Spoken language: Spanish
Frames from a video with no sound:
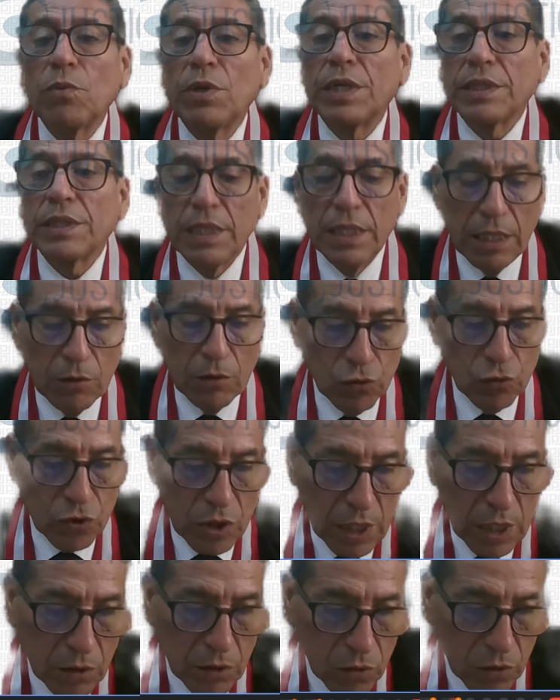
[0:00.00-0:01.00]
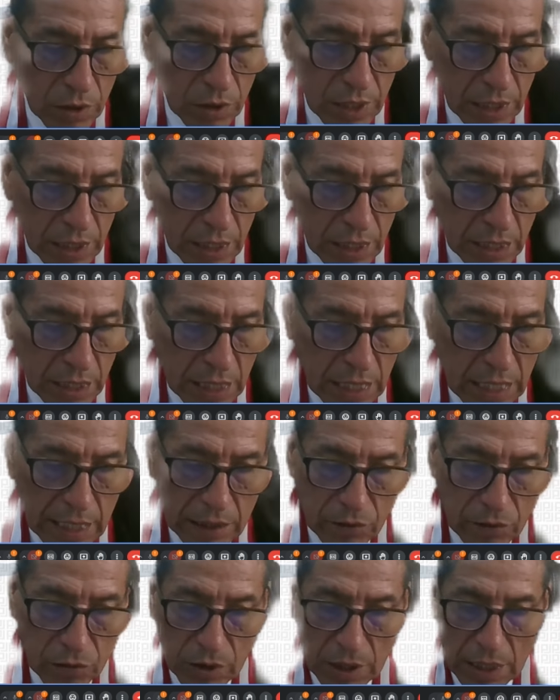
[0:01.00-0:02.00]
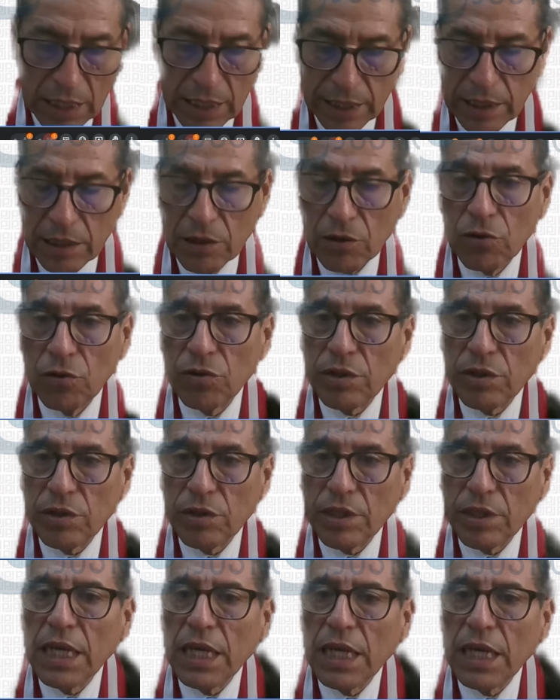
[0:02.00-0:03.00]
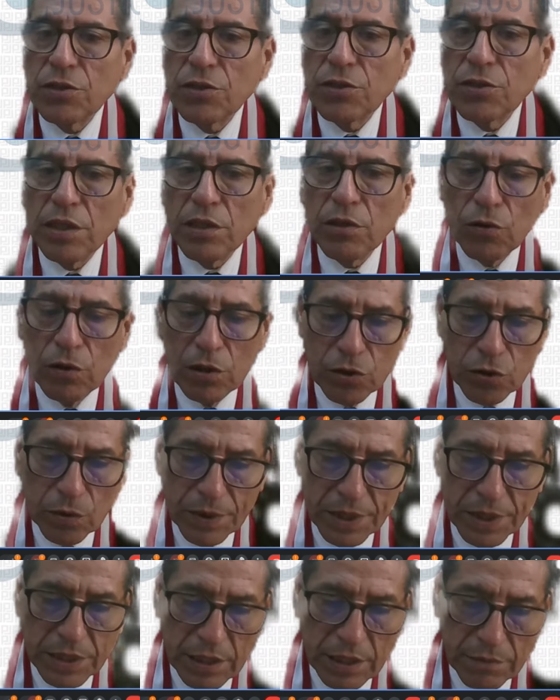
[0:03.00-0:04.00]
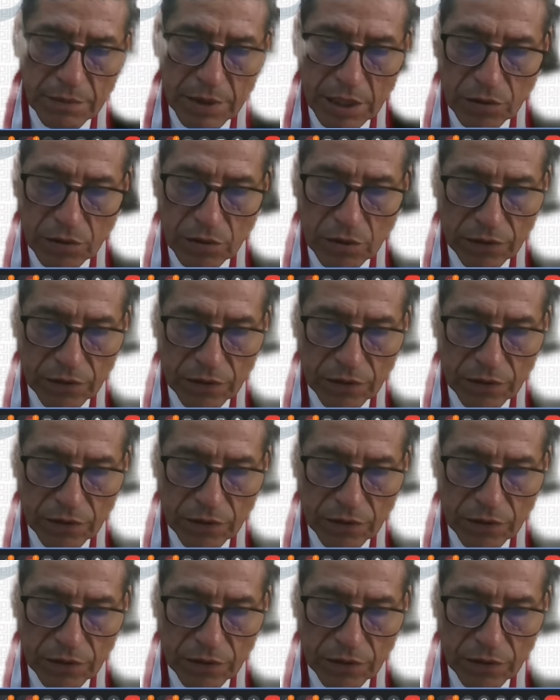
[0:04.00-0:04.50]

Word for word: se dispuso la extensión de la acción penal por muerte del acusado